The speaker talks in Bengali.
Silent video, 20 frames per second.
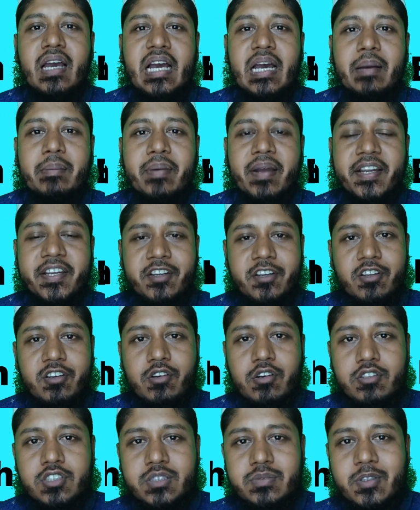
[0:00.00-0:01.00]
বা এটা
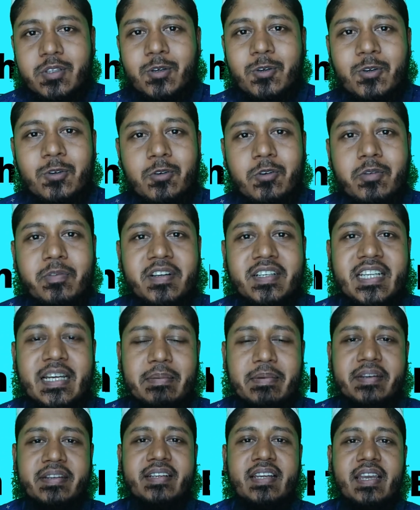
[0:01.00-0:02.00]
রিকগনিস কোনো গ্রুপের
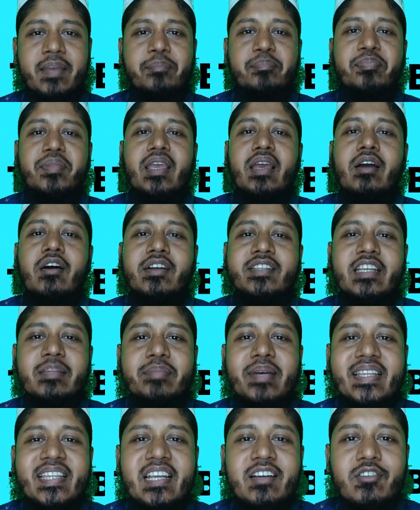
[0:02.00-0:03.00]
ট্যাবলেট নাই অর্থাৎ
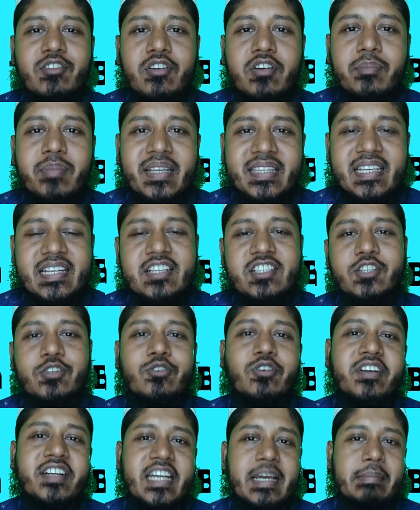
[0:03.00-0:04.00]
ব্যথার কোনো ব্যথানাশক
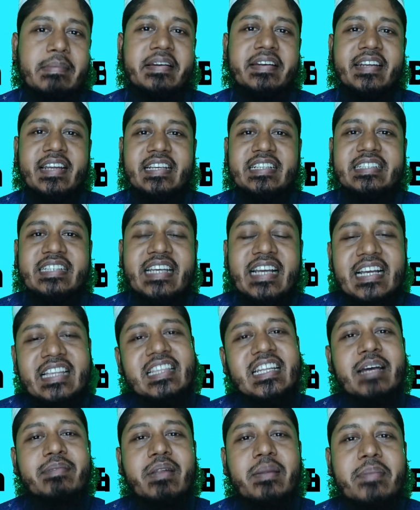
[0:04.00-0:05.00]
কোনো ট্যাবলেট নাই
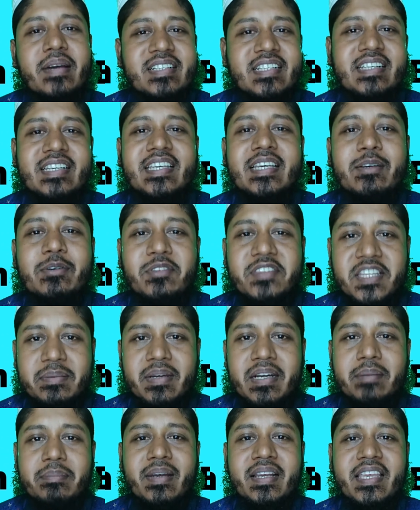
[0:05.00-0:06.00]
সেক্ষেত্রে আপনি বাসায় কি করতে
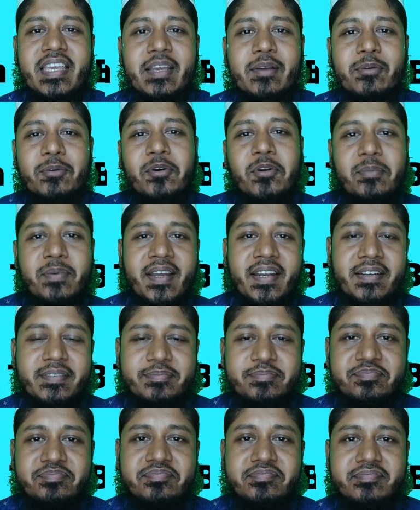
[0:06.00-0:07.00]
পারেন বা কি করবেন
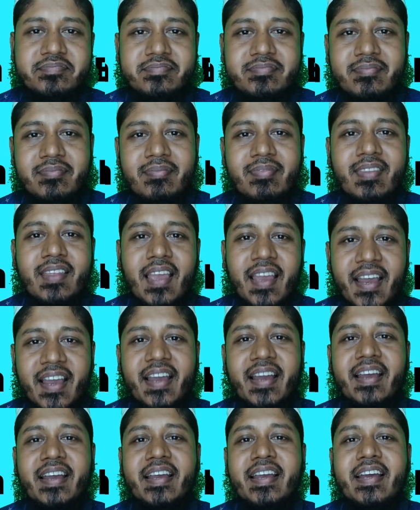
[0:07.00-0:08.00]

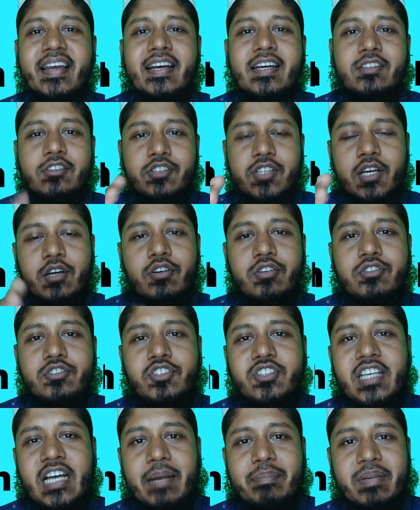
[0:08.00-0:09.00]
হ্যাঁ তো দেখুন
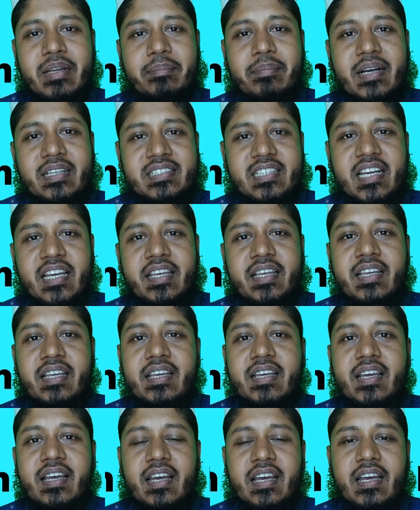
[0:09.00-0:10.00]
যদি আপনার বাসায়
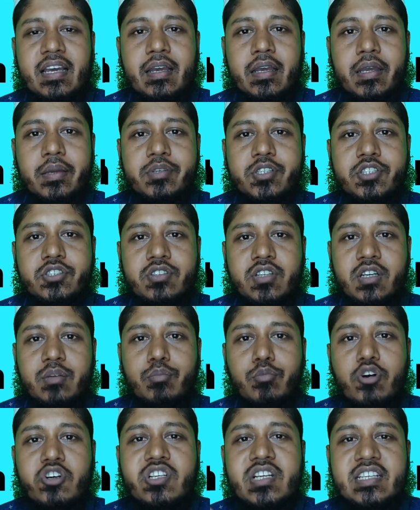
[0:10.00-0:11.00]
বিশেষ করে
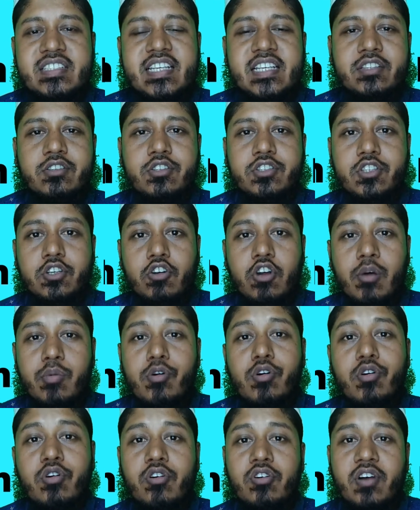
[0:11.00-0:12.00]
মশলা জাতীয় যে
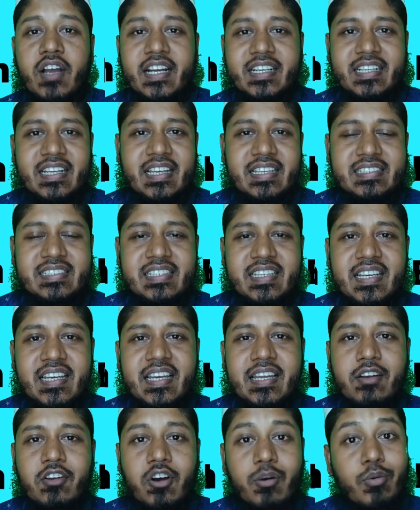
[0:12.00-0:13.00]
লবঙ্গ একটা আছে
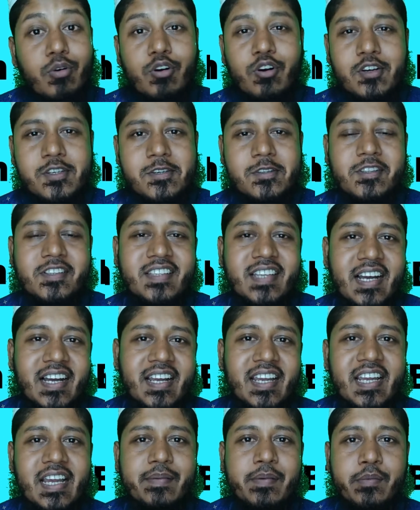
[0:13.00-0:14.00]
হ্যাঁ লবঙ্গ যদি
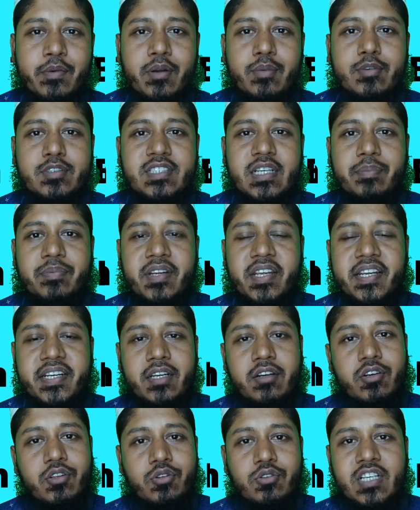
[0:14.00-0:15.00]
থাকে আমি বলবো যে আপনার এটা
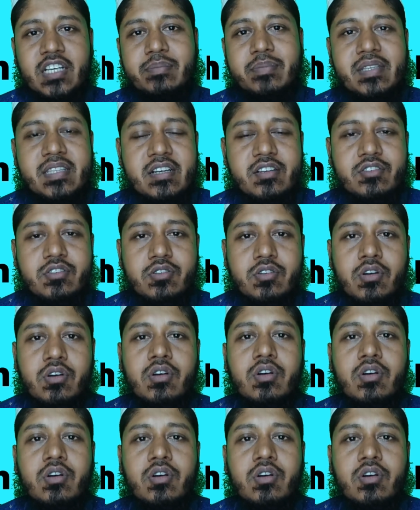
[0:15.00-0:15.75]
কিন্তু দাঁত ব্যথার জন্য